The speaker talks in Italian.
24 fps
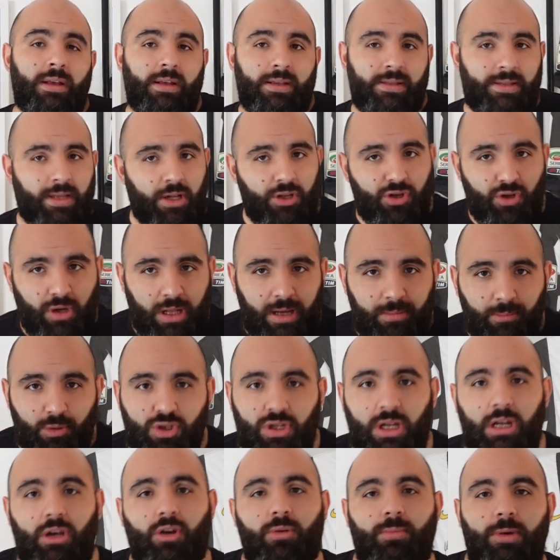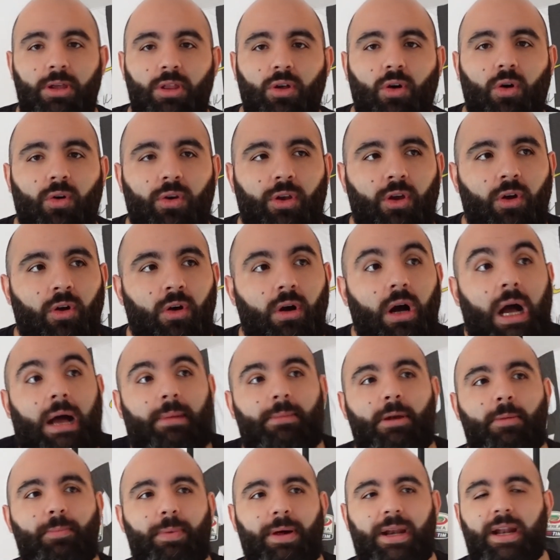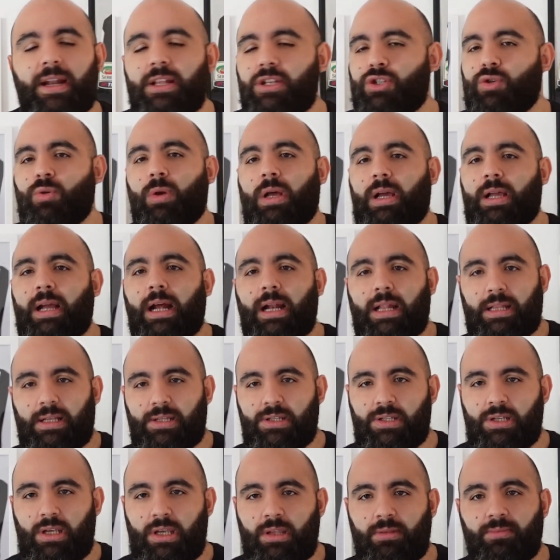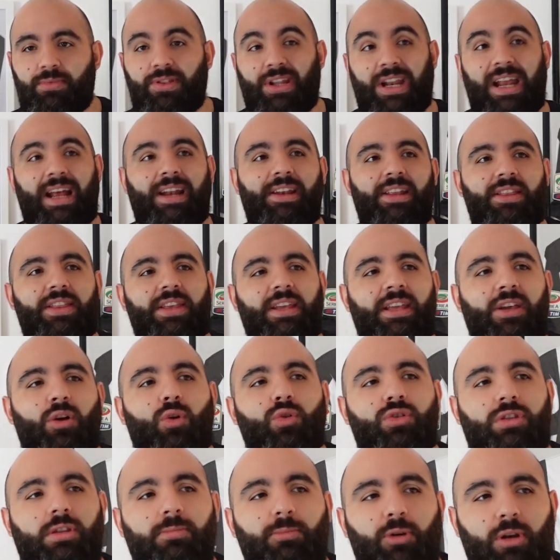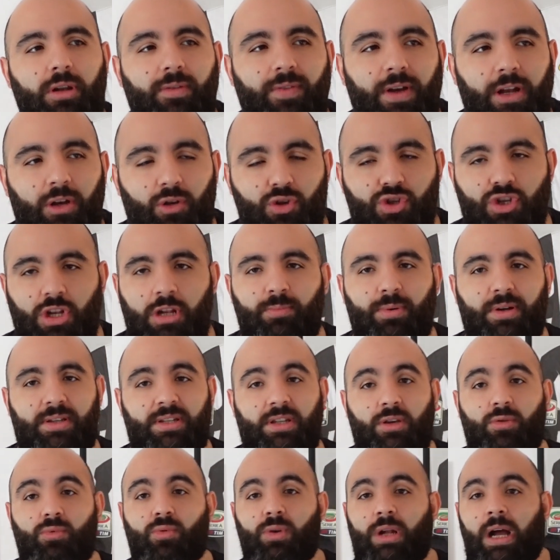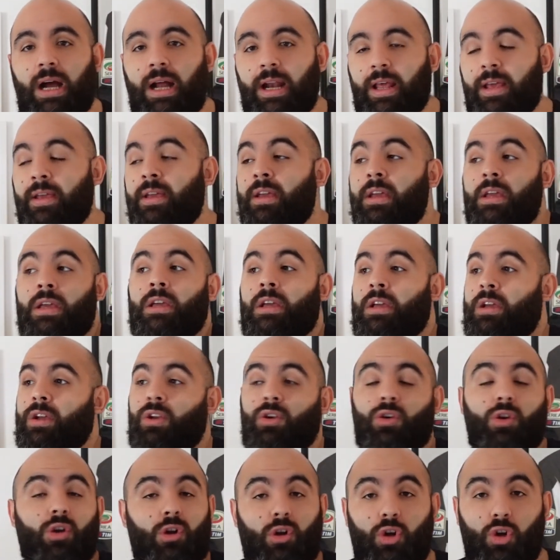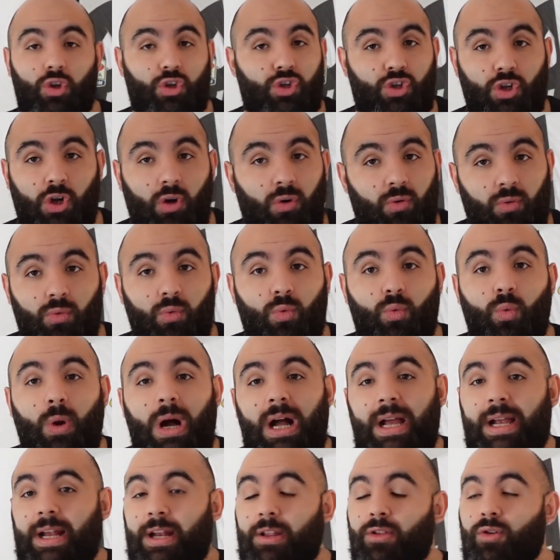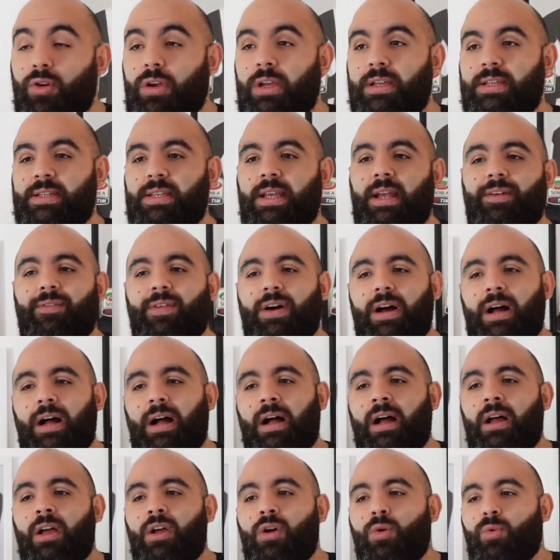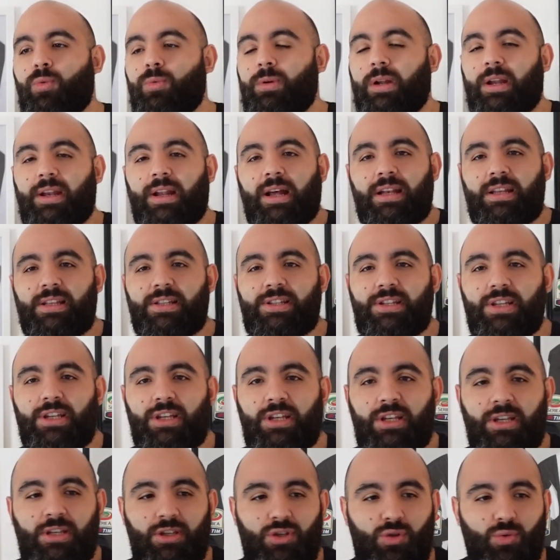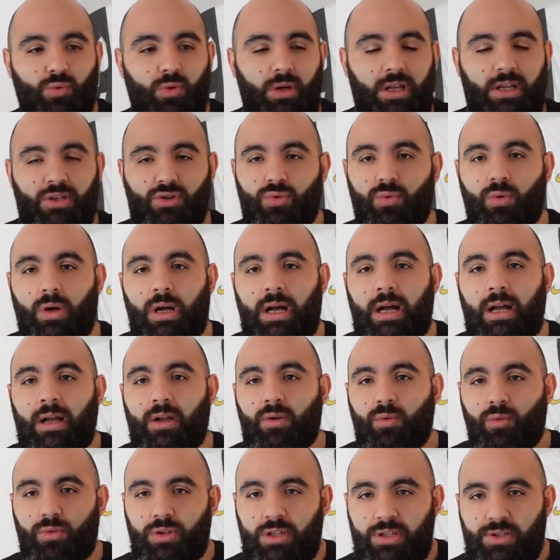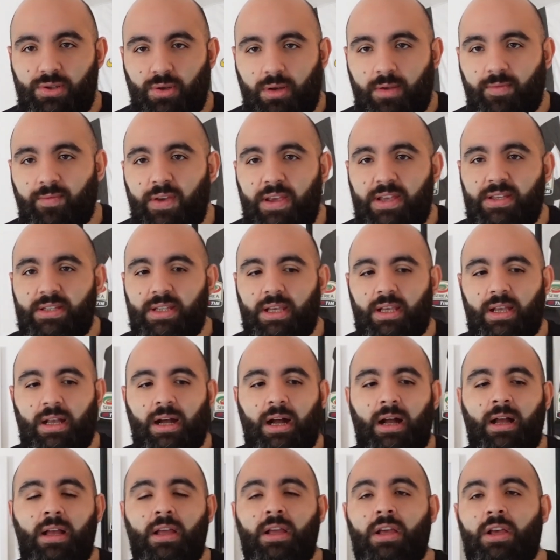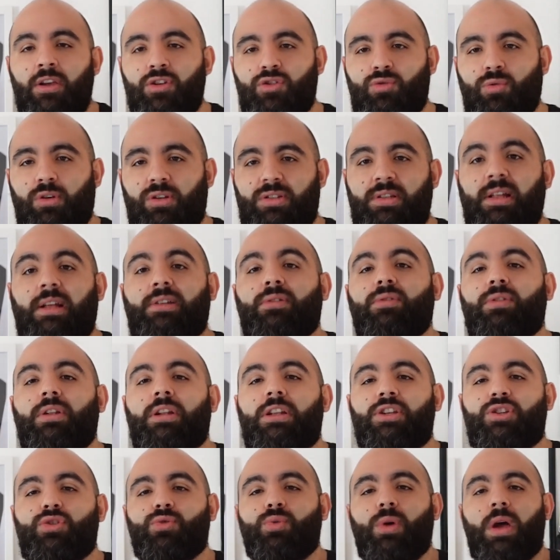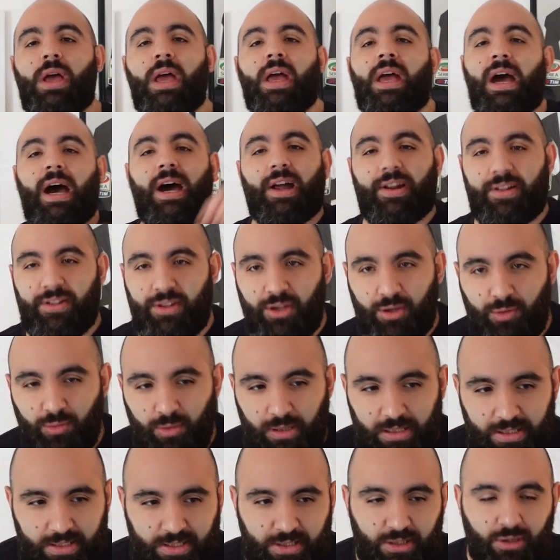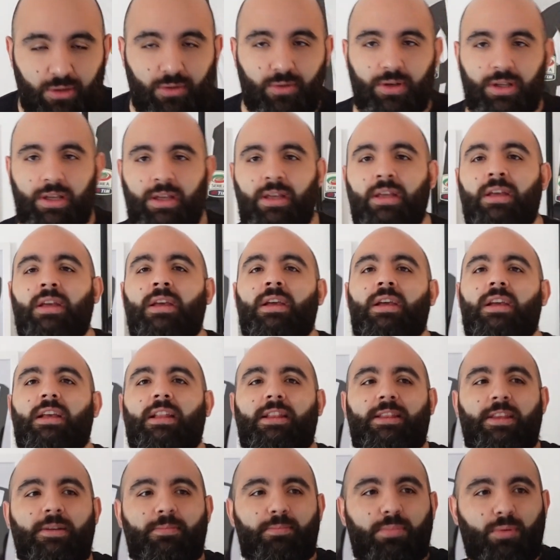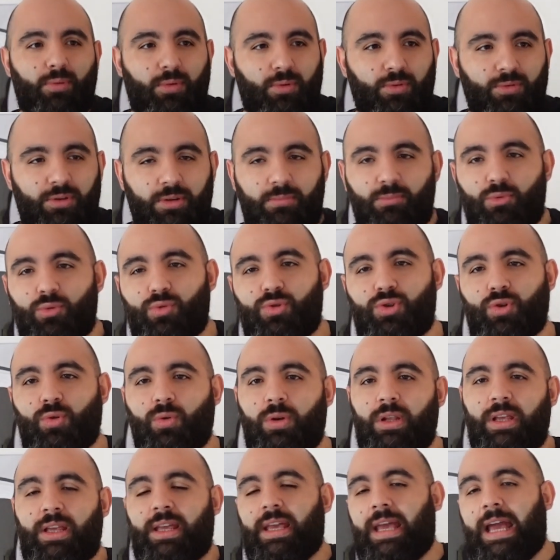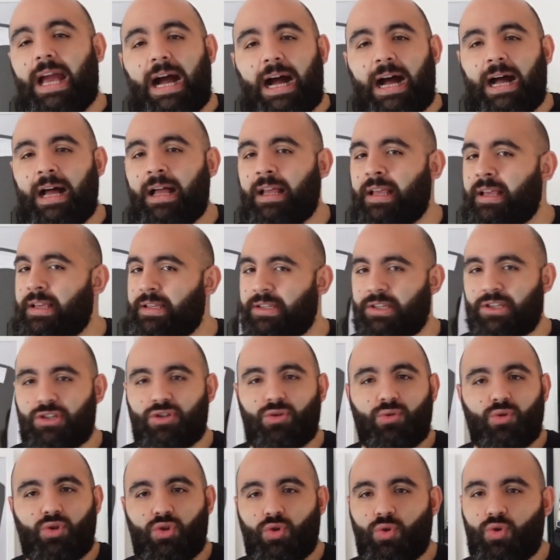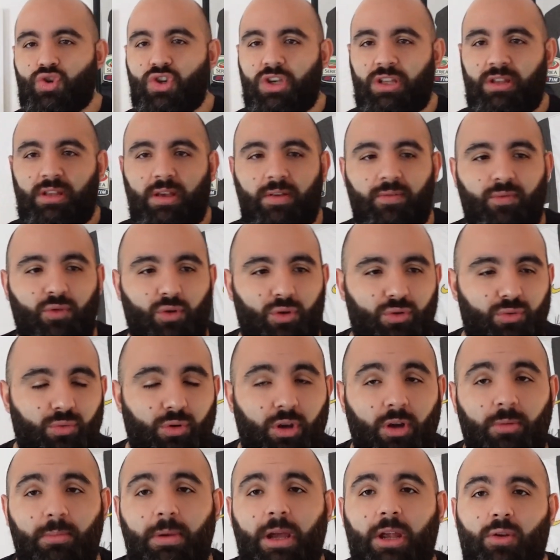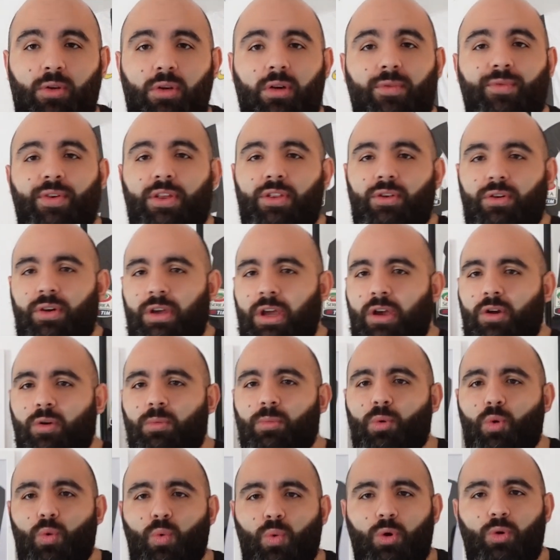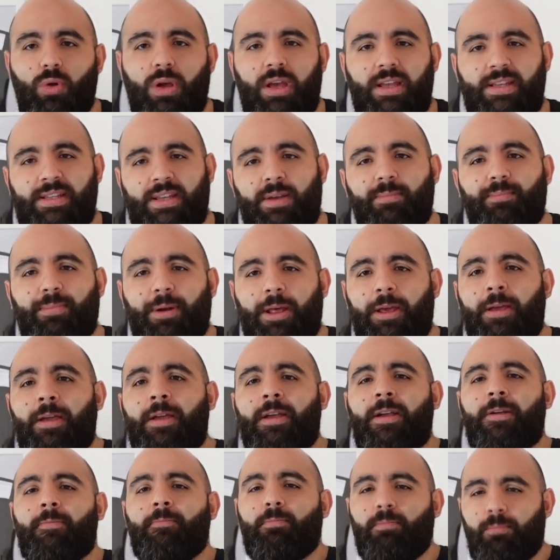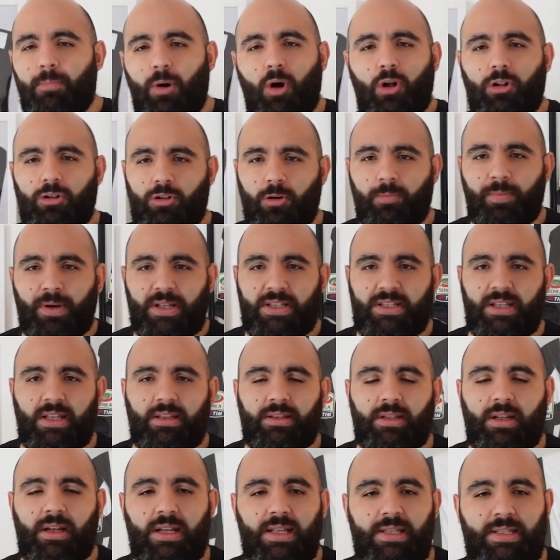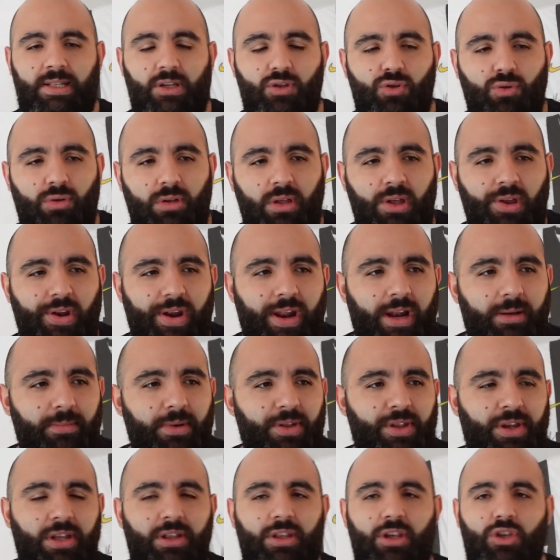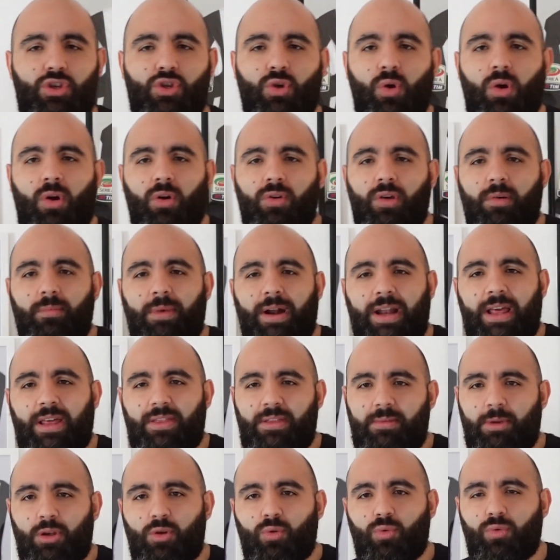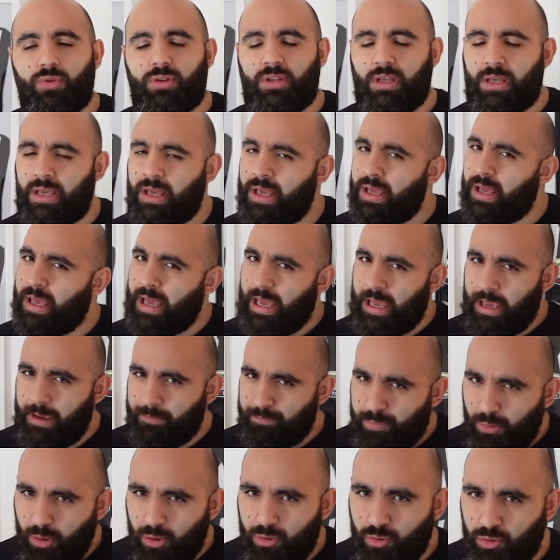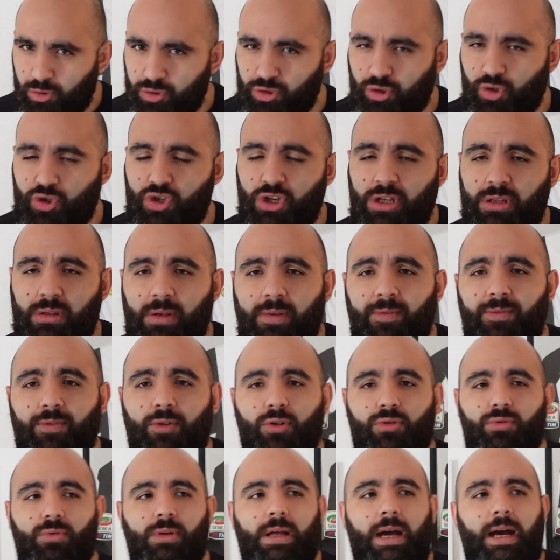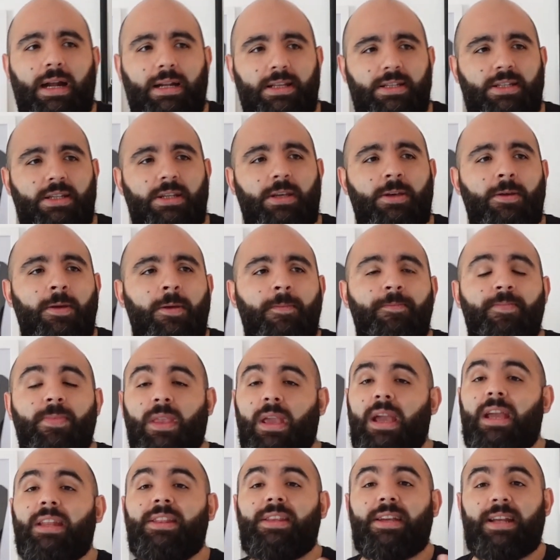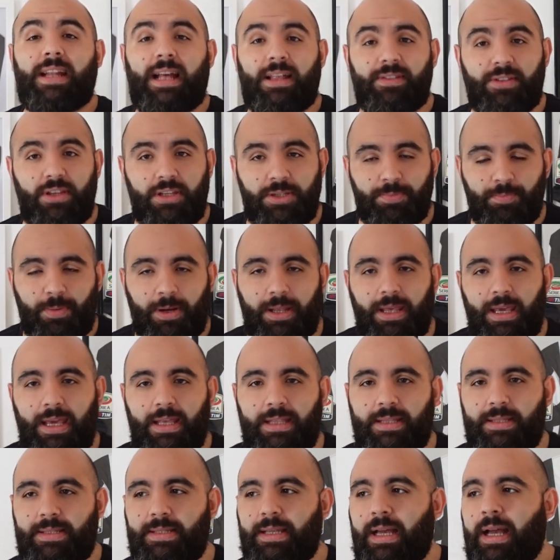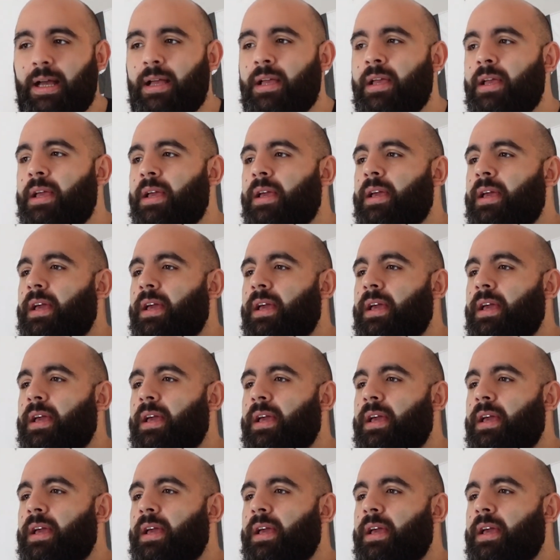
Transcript: Sergio Ramos è il nome idoneo? A mio parere sulla carta sì, tre anni di ottimo livello ce li può assicurare? Non lo so, qua credo che serva un'analisi sulla sua condizione fisica, sullo stato delle sue articolazioni, il tipo di muscoli che ha, se sono soggetti a infortuni o meno. Io vedo che comunque lui è sempre molto presente nelle stagioni del Real Madrid, gioca una marea di minuti, è poco soggetto a infortunarsi, è di grande esperienza.